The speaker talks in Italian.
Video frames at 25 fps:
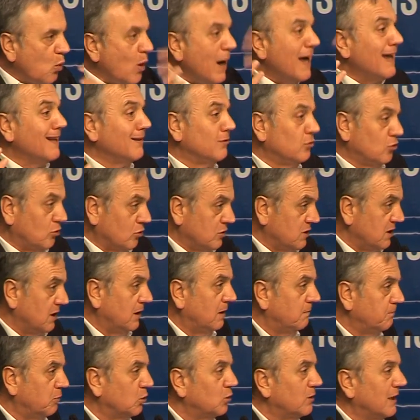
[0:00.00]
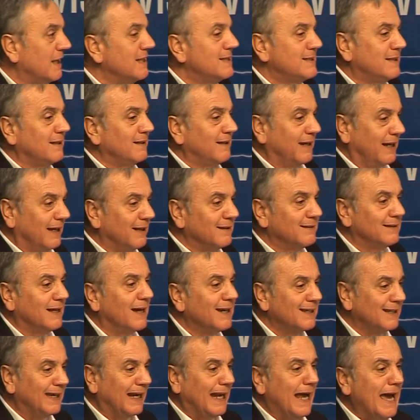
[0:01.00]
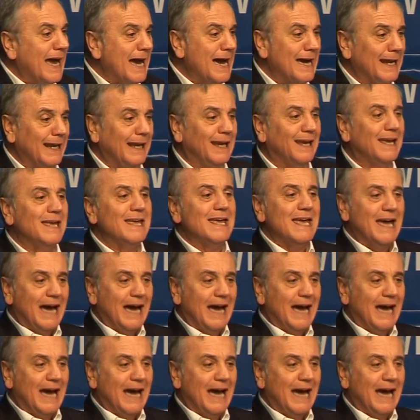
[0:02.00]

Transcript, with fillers: quanto se ne potesse in realtà creare